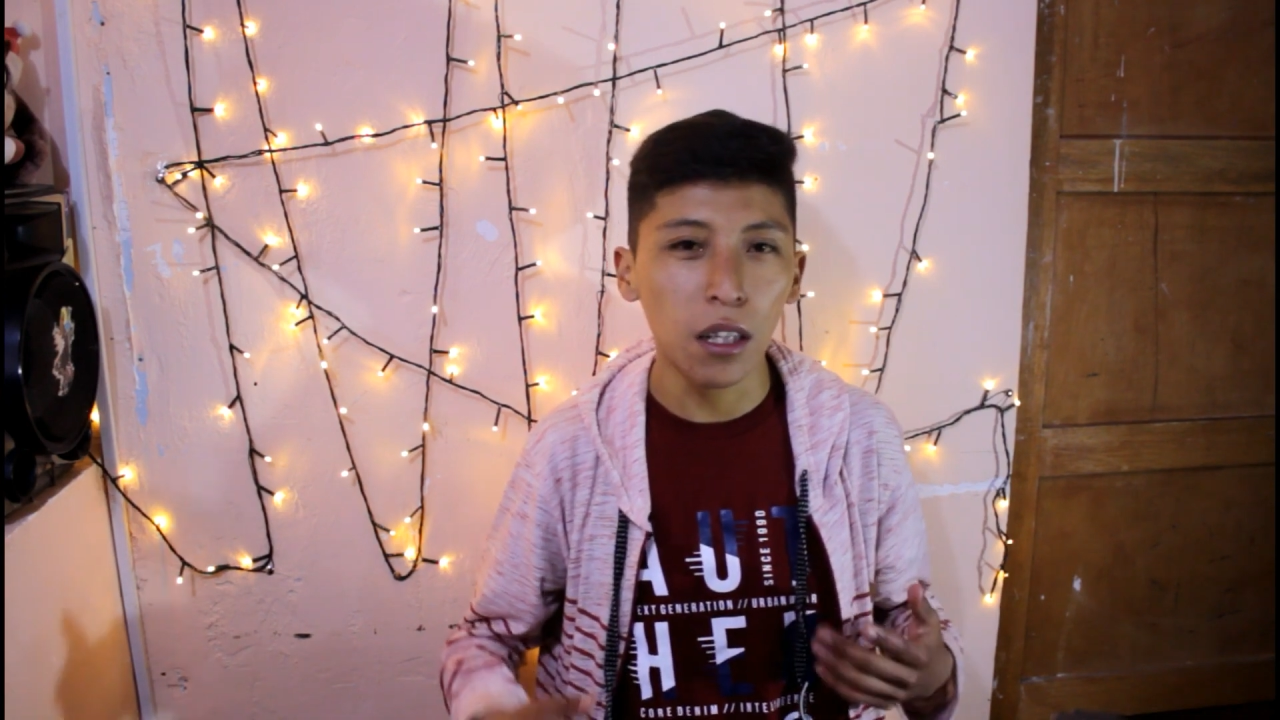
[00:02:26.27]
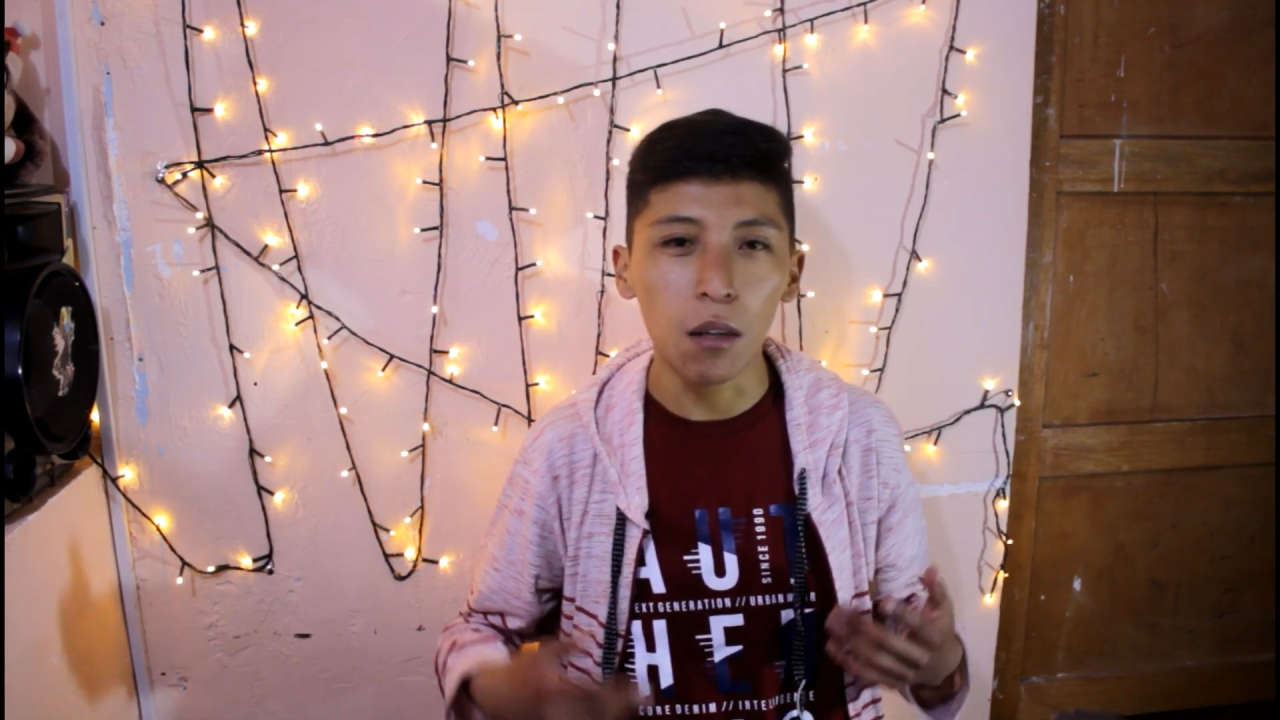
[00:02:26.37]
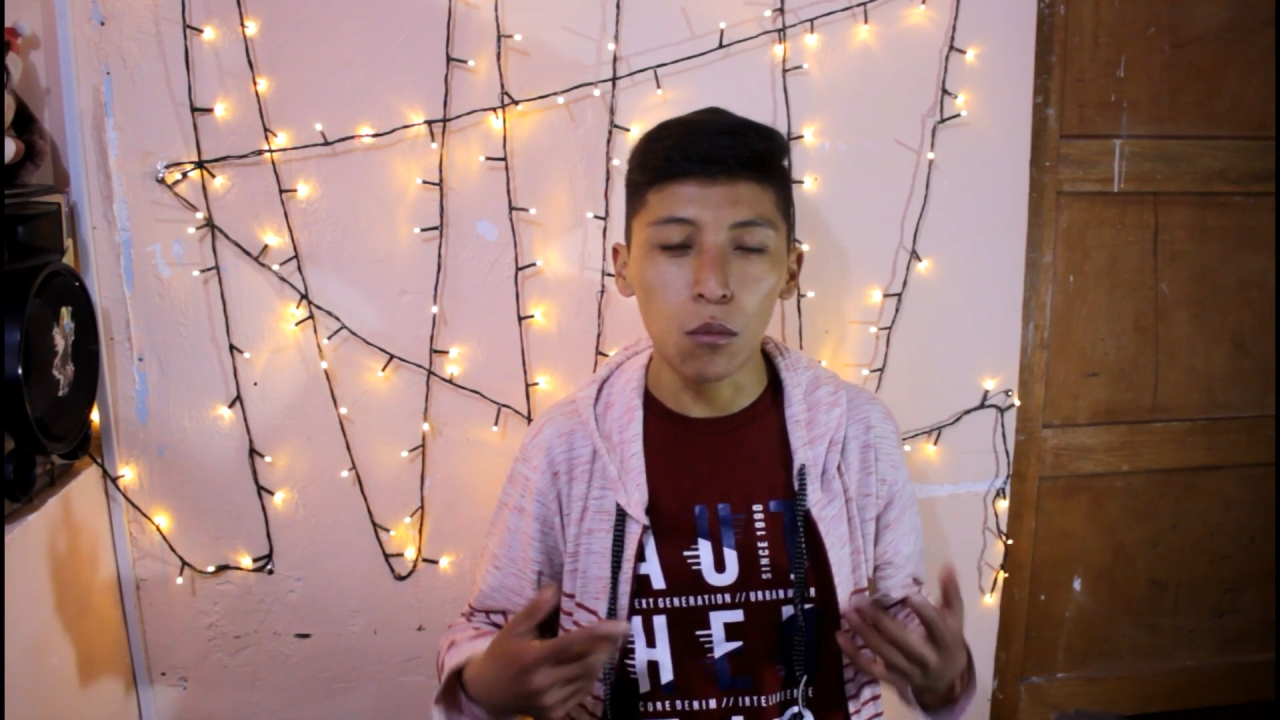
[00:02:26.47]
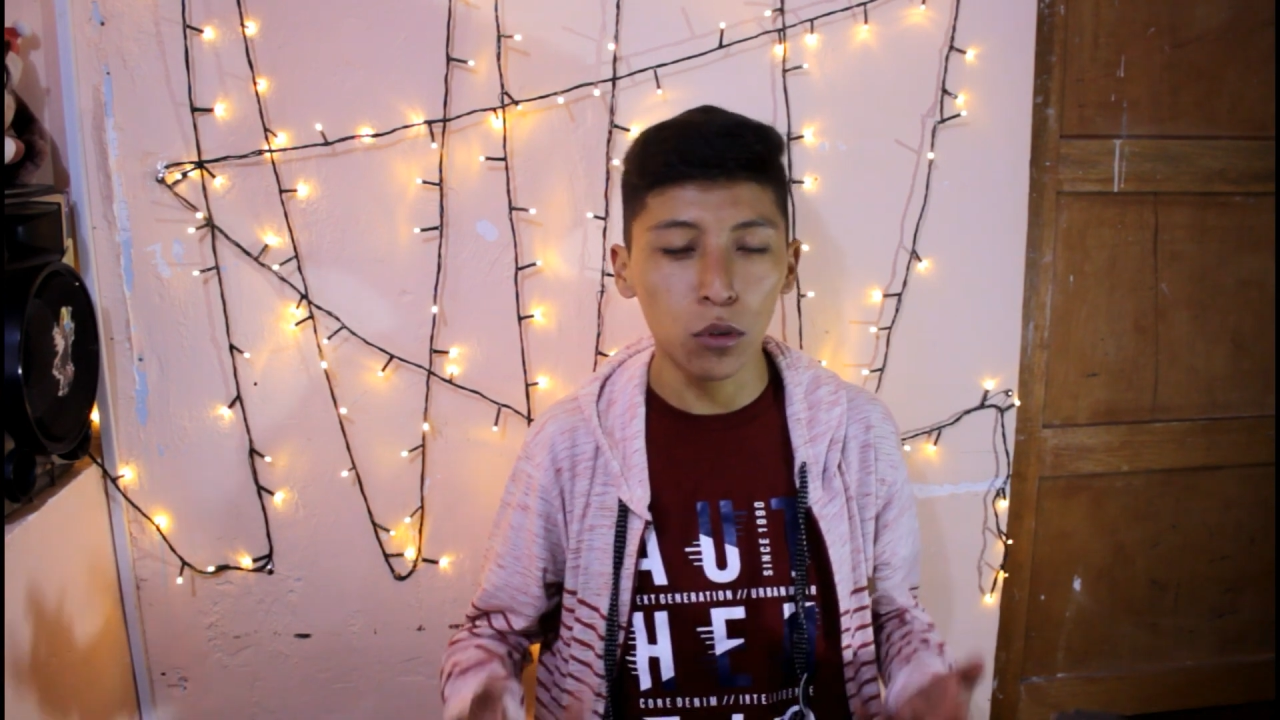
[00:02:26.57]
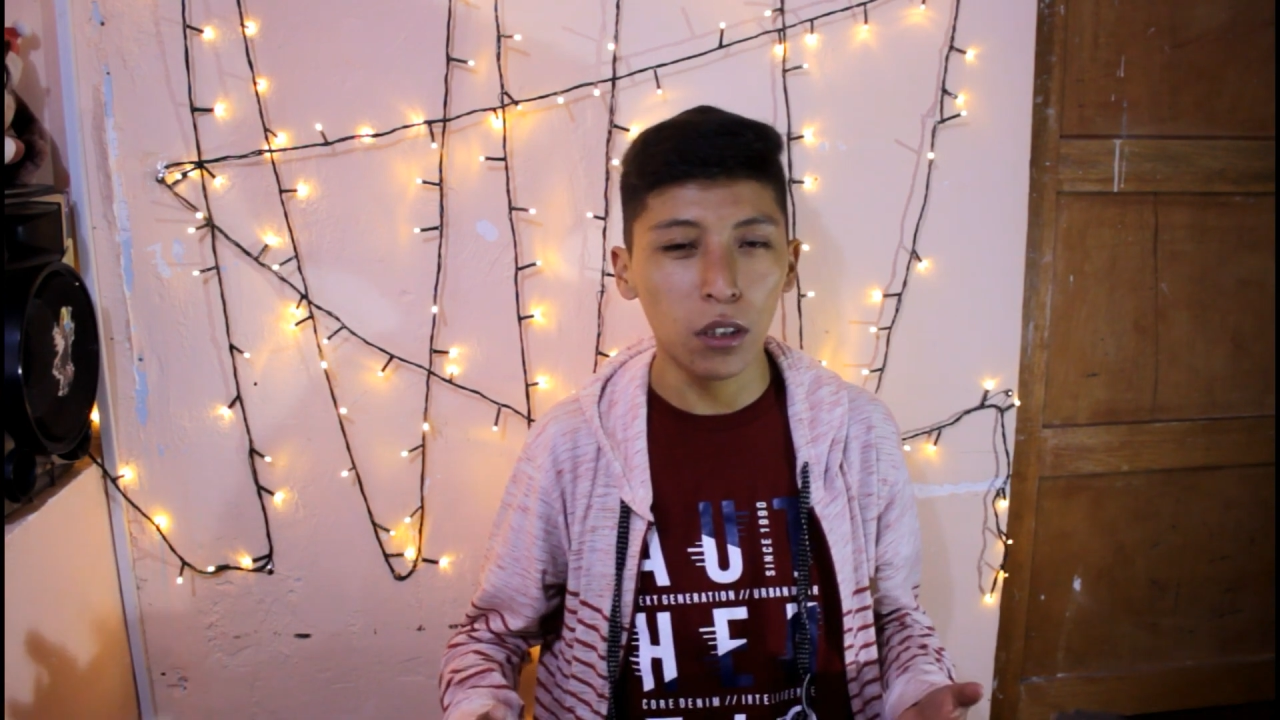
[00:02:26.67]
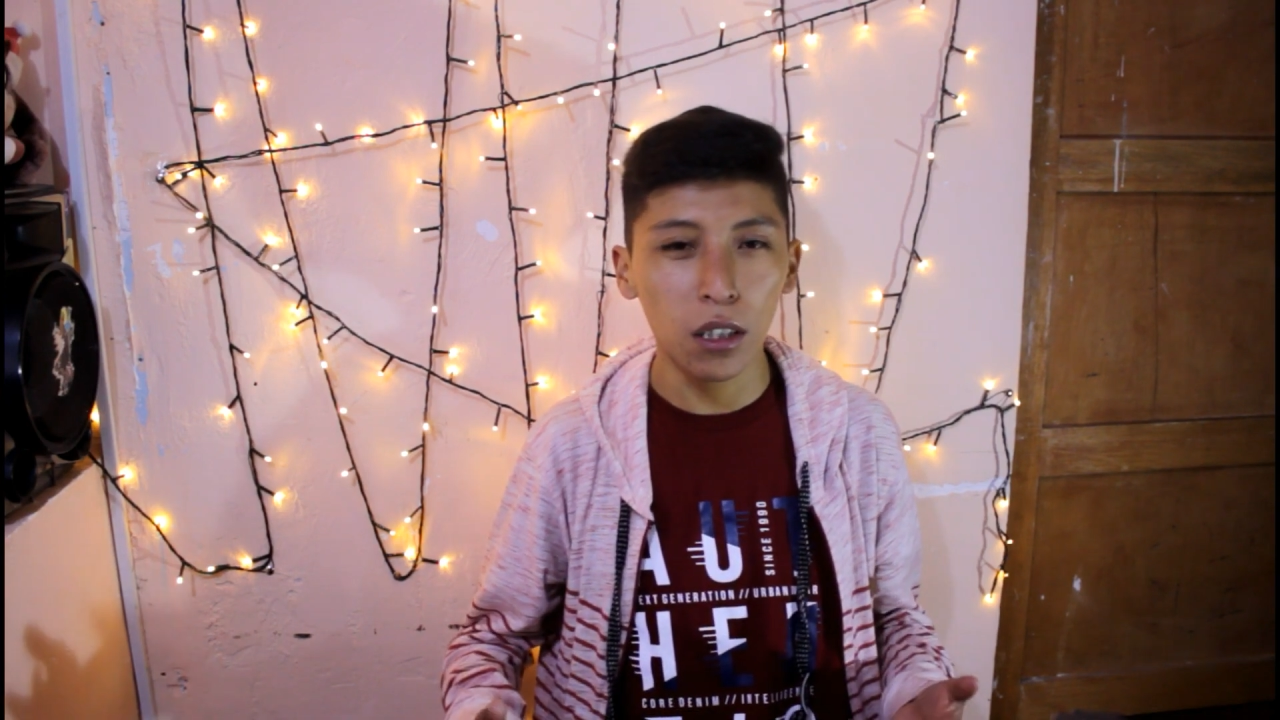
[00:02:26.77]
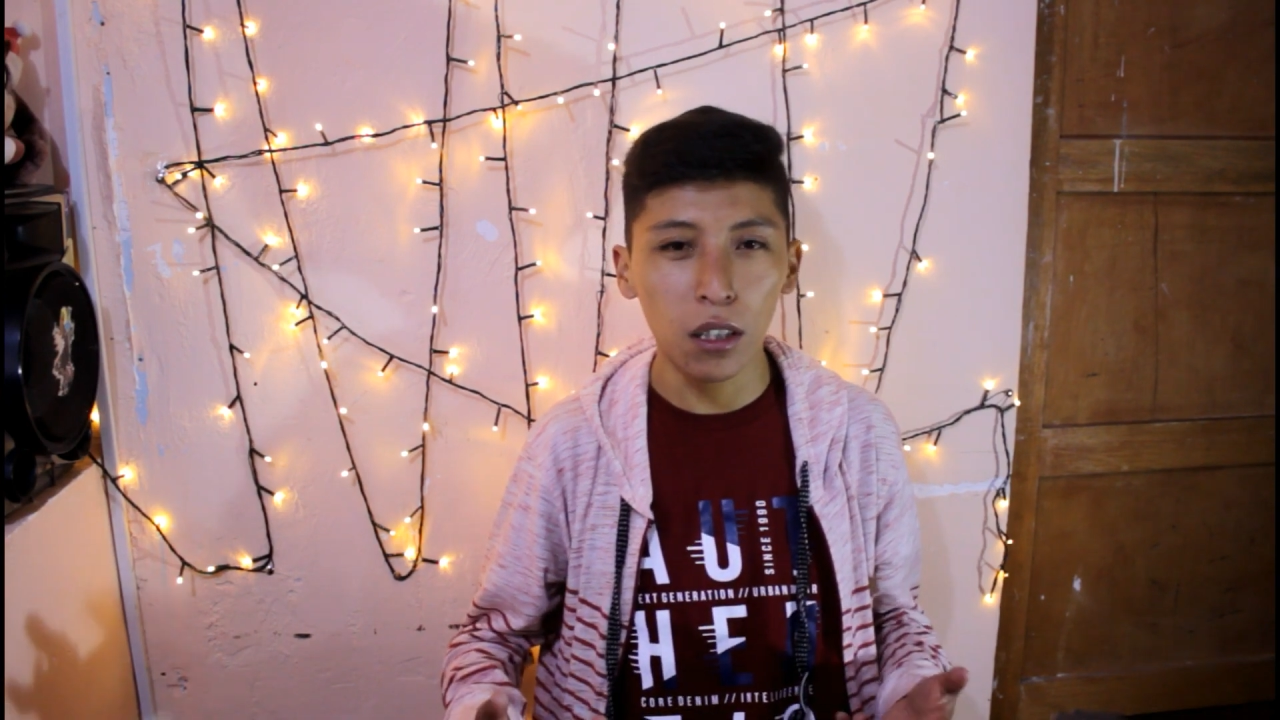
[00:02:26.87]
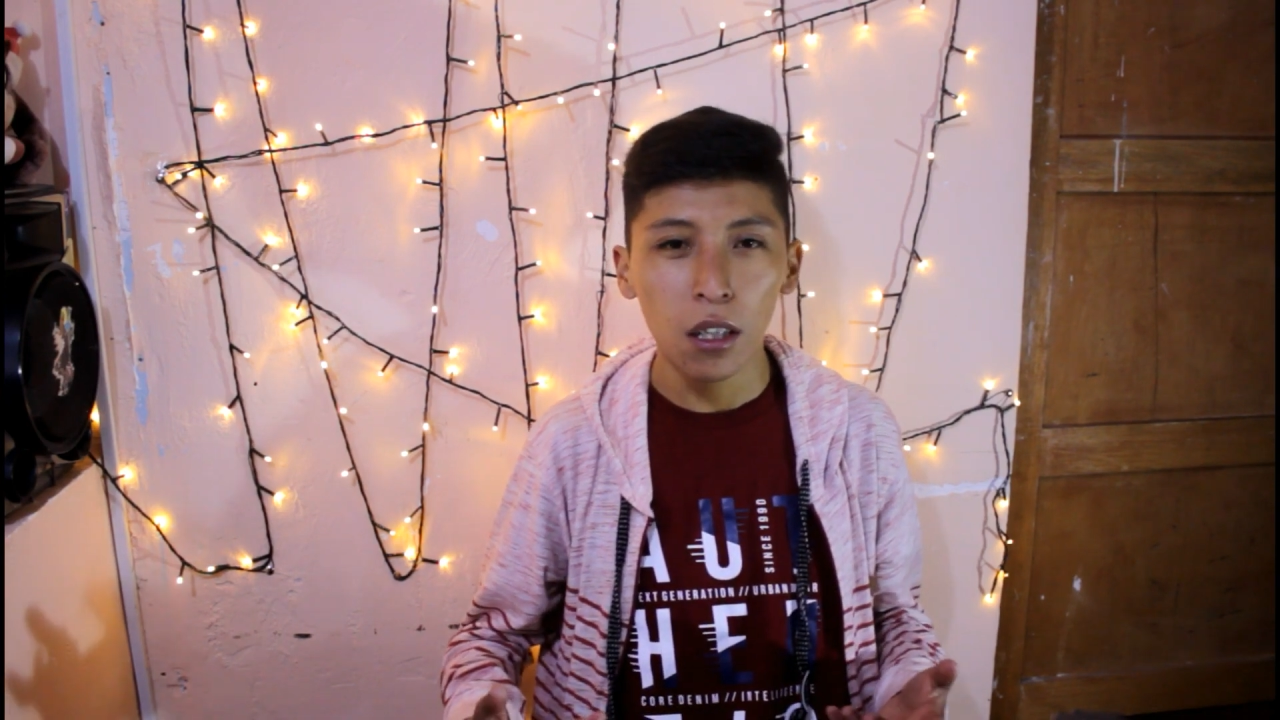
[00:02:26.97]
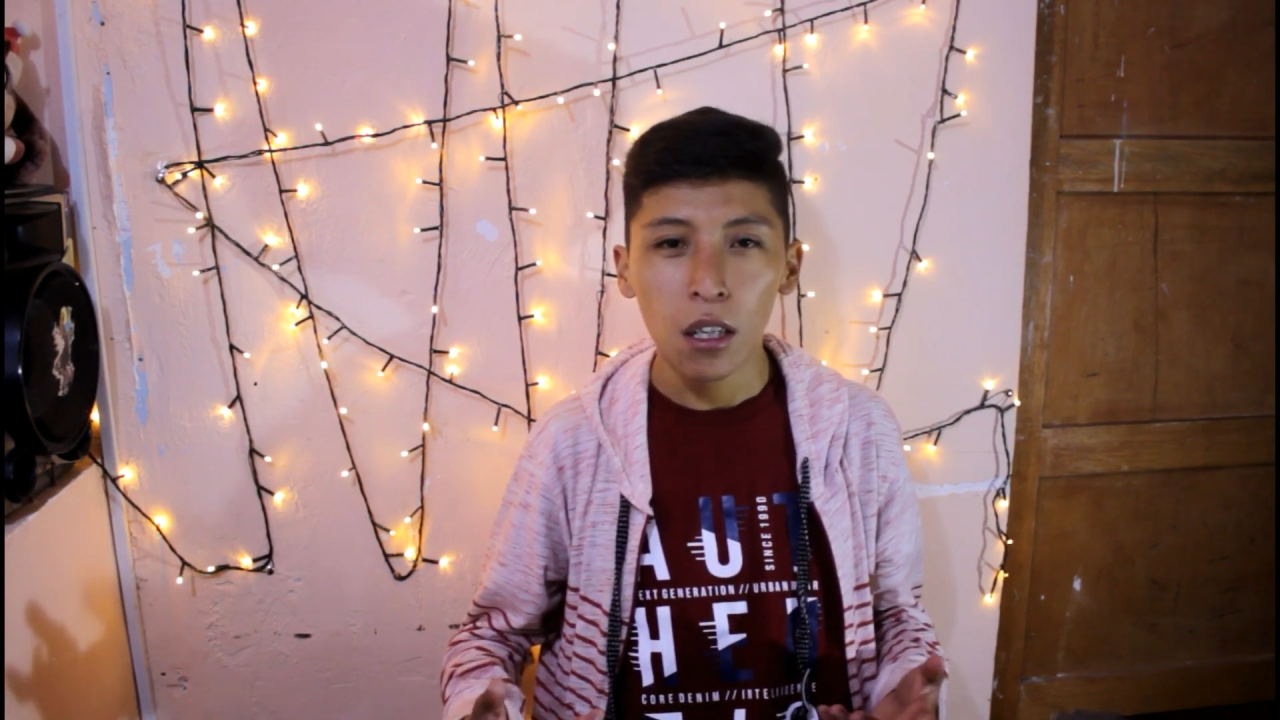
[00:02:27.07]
de la música